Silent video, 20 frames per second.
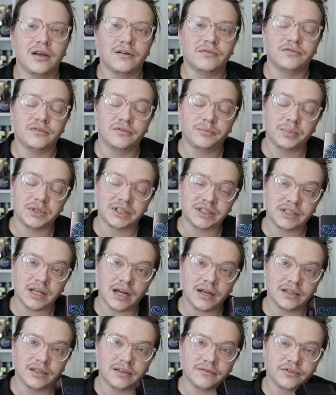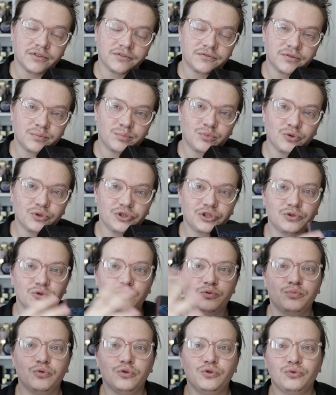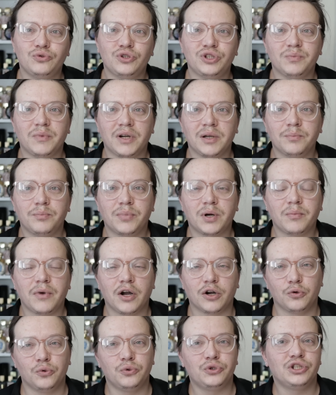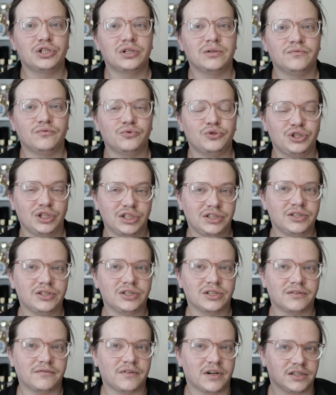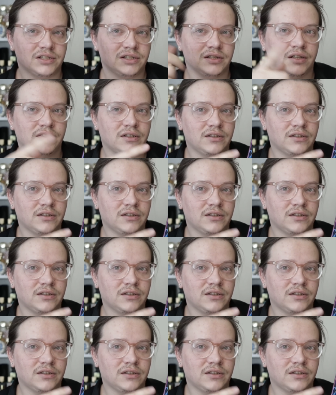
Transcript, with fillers: в описании в инфобоксе. Ну и пользуйтесь моим промокодиком, вот 10 квасин.